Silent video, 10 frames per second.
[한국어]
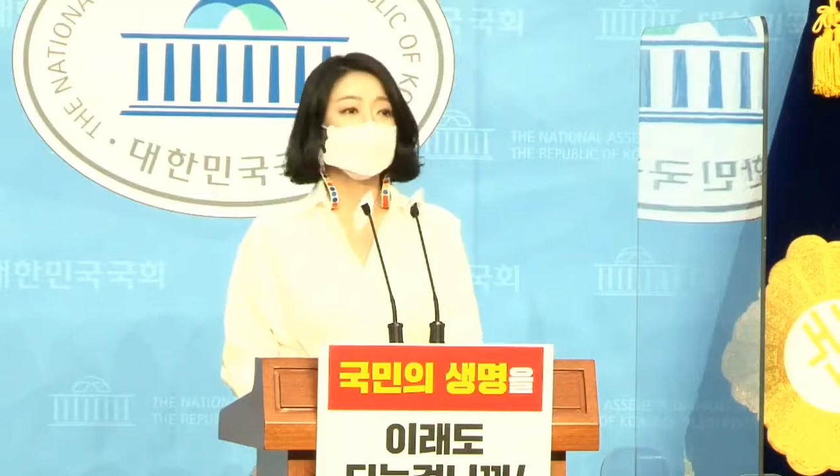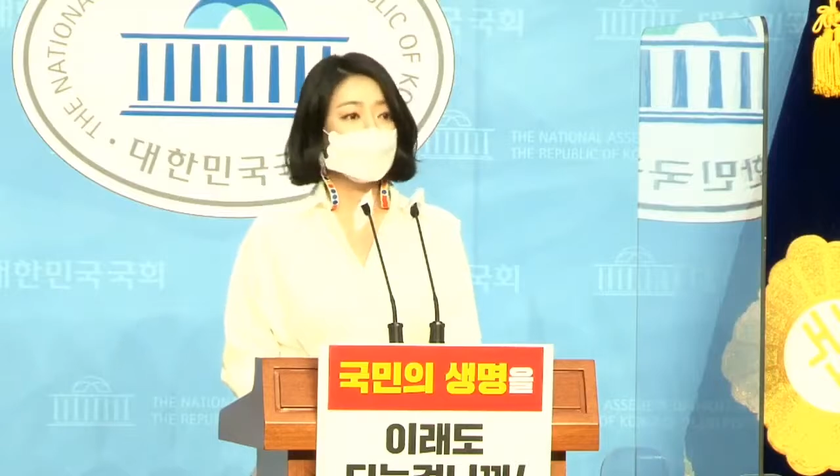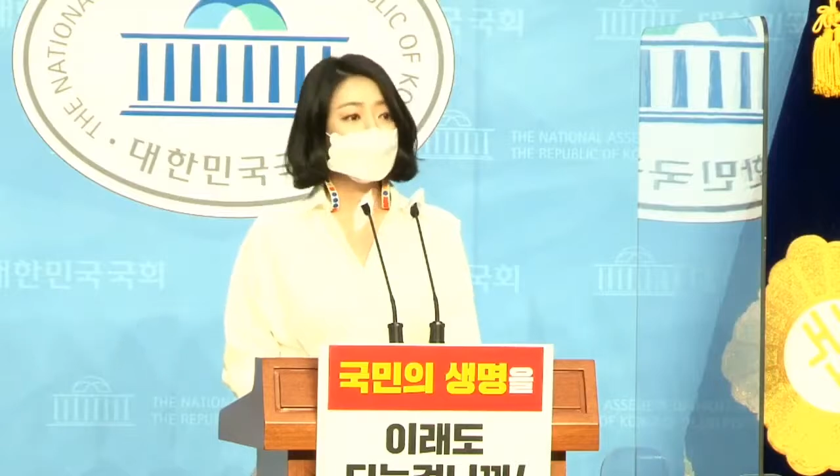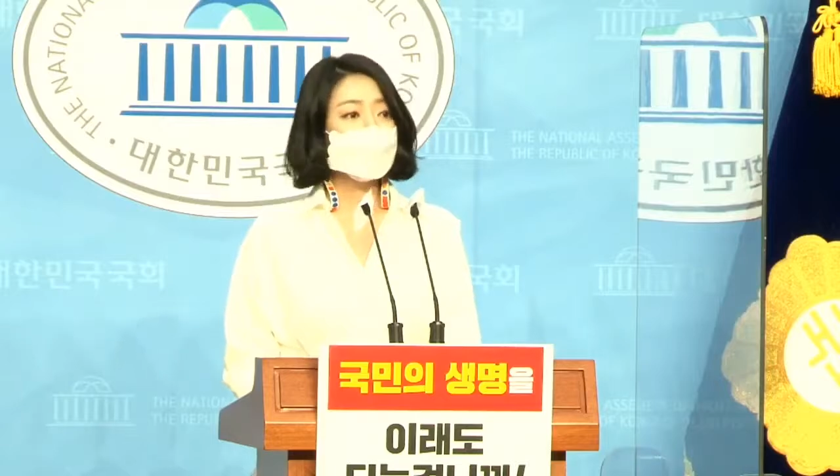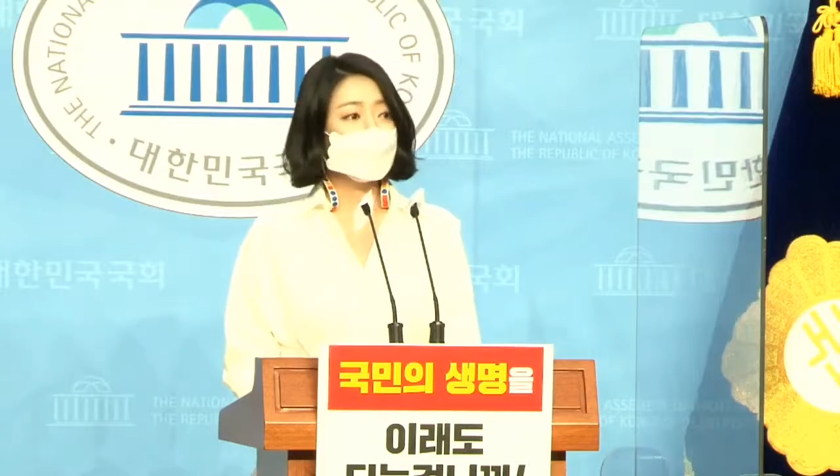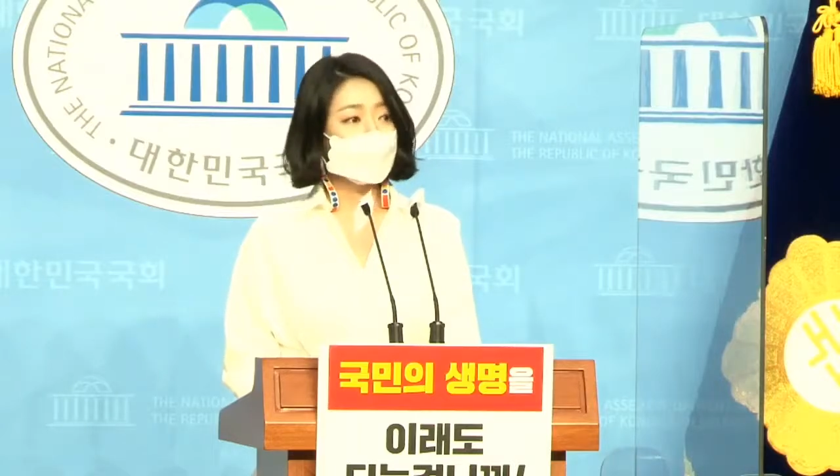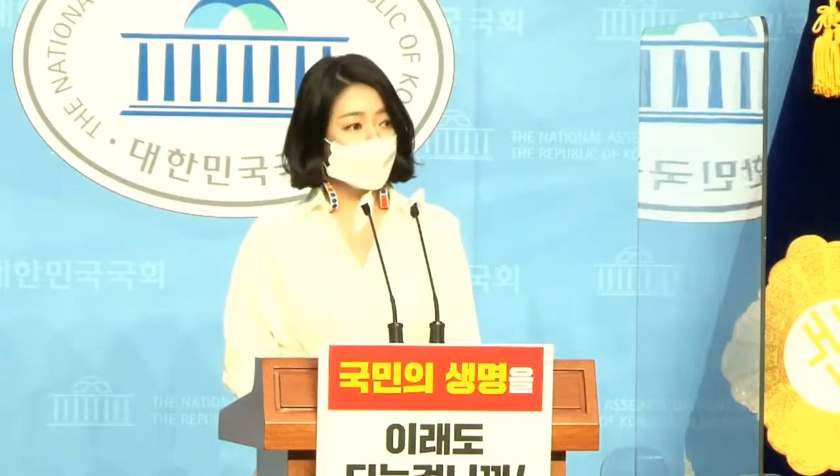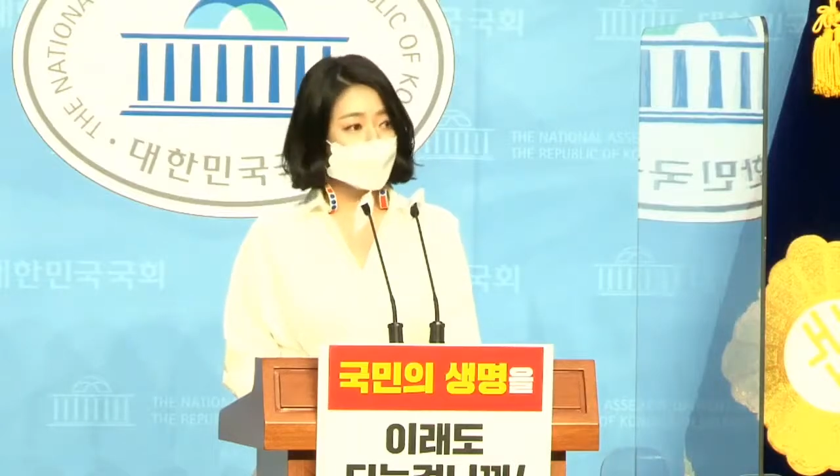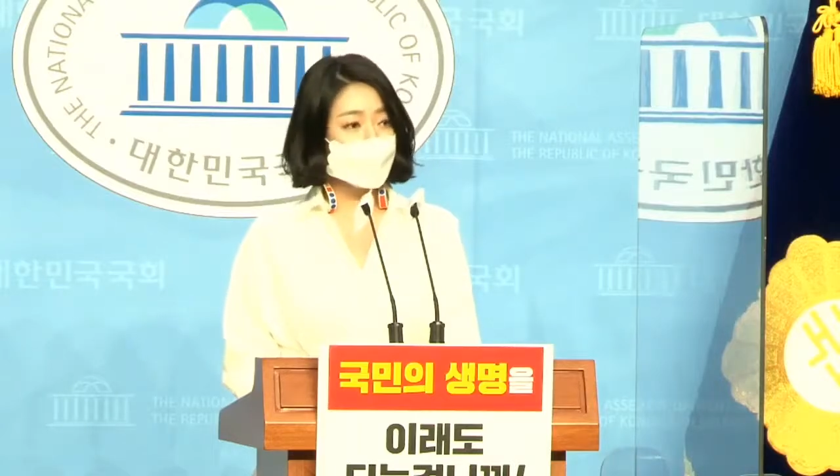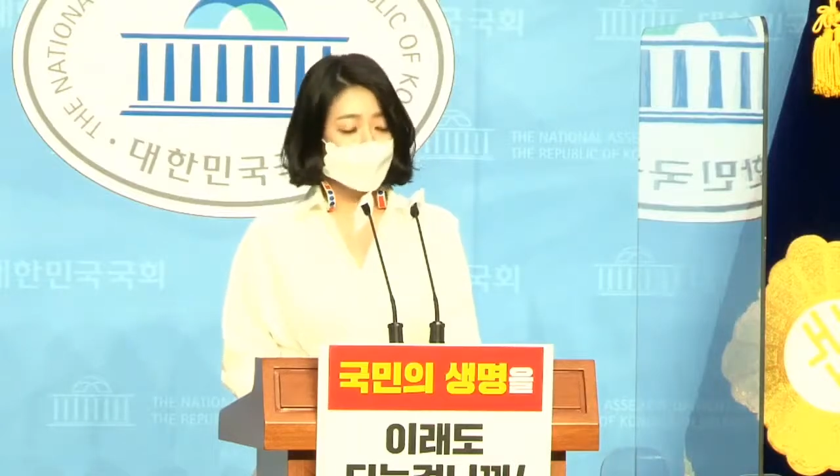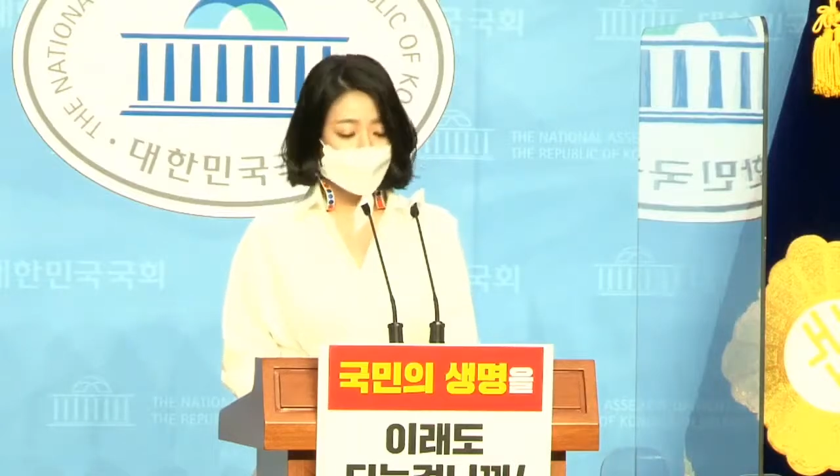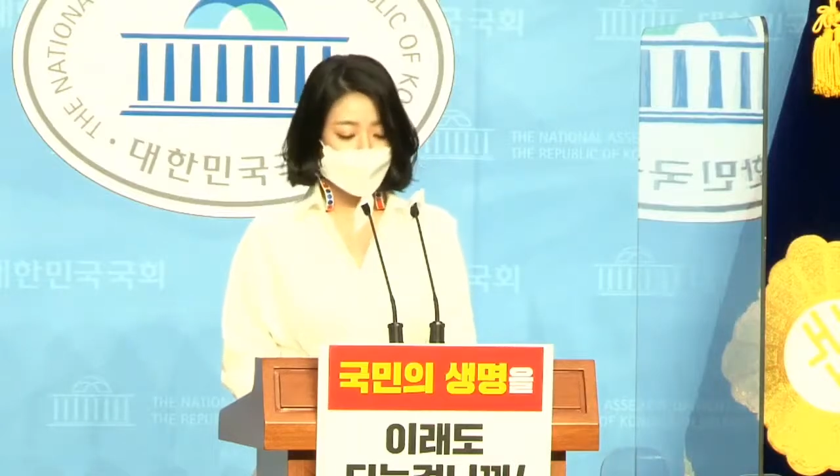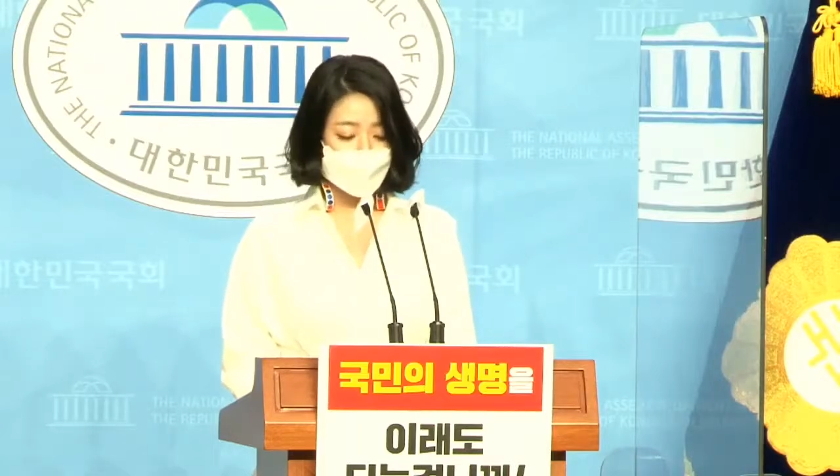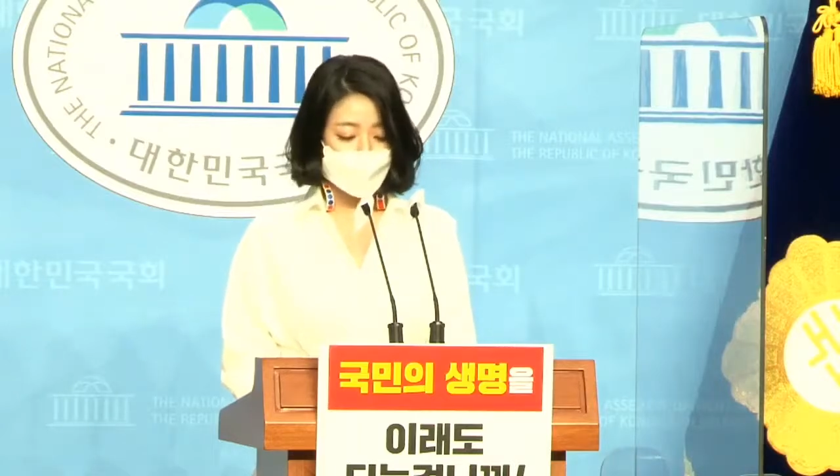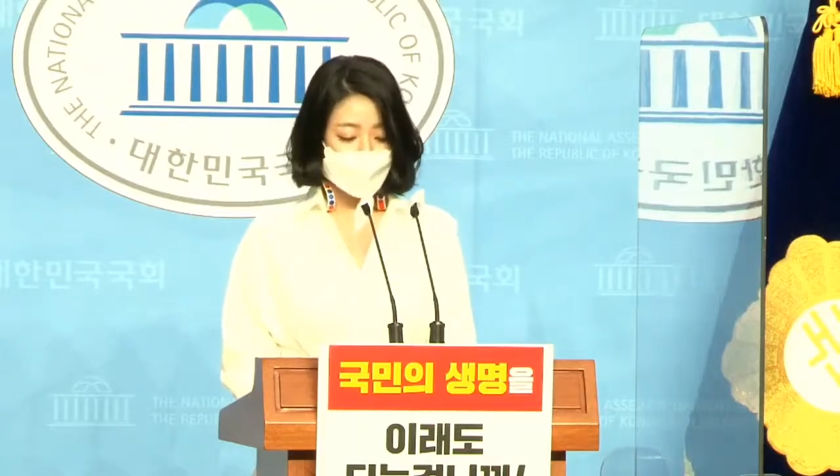연설을 한
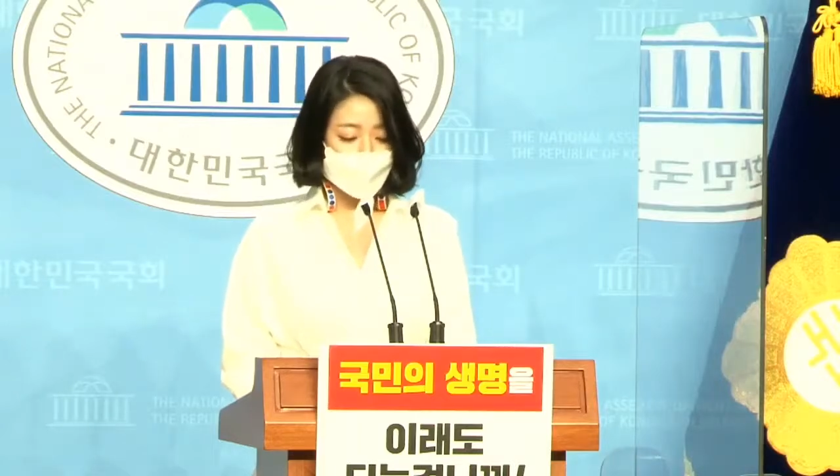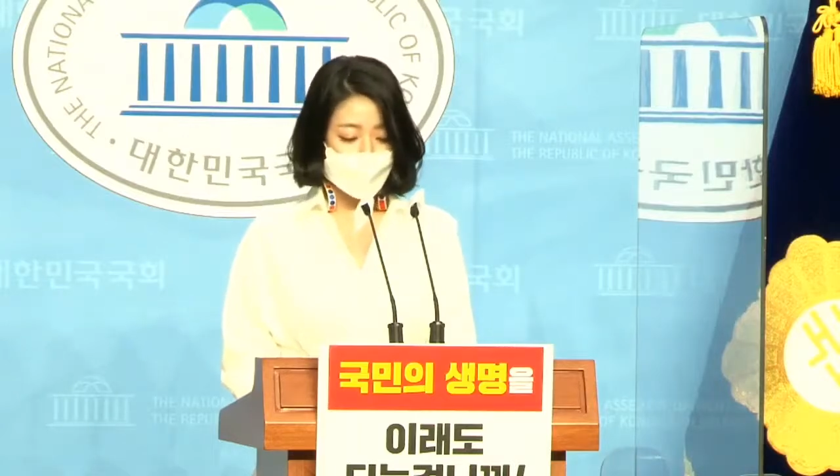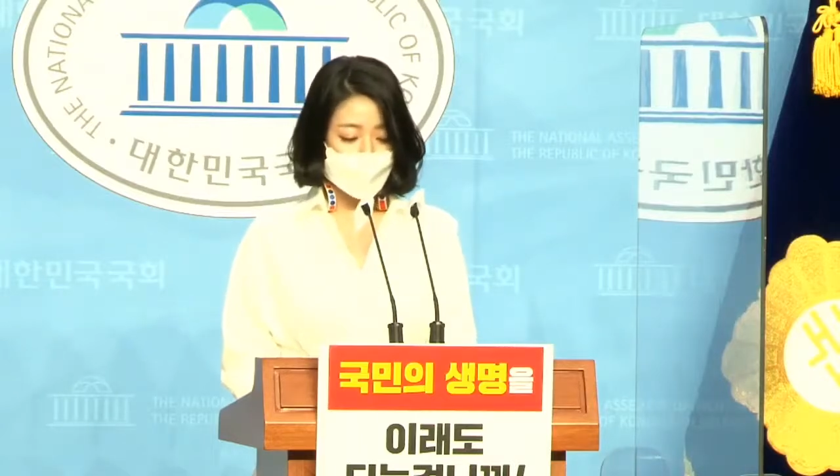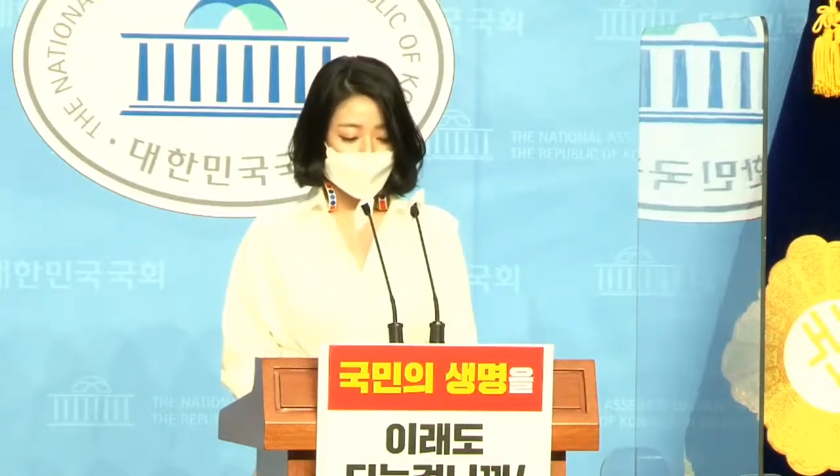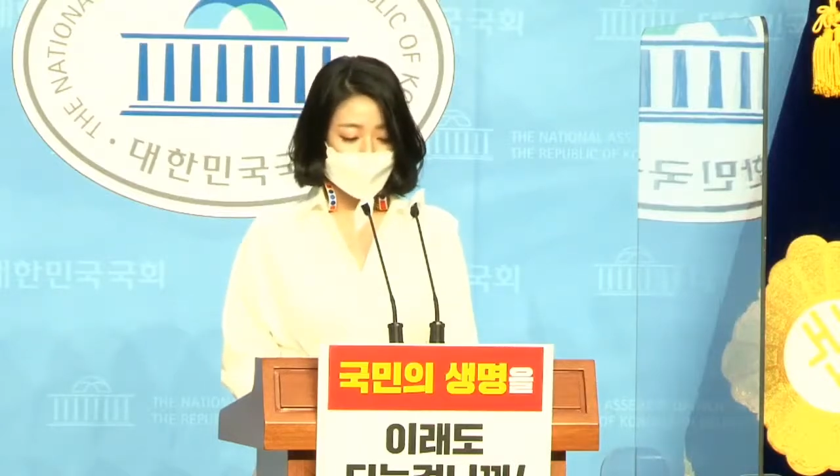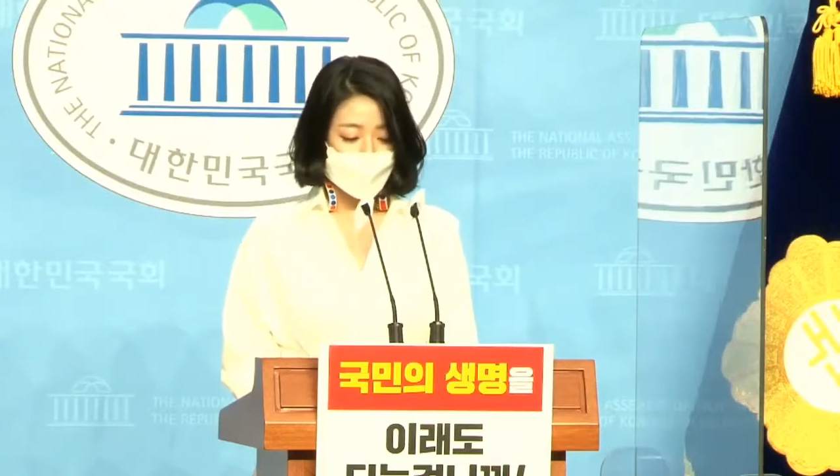그날입니다.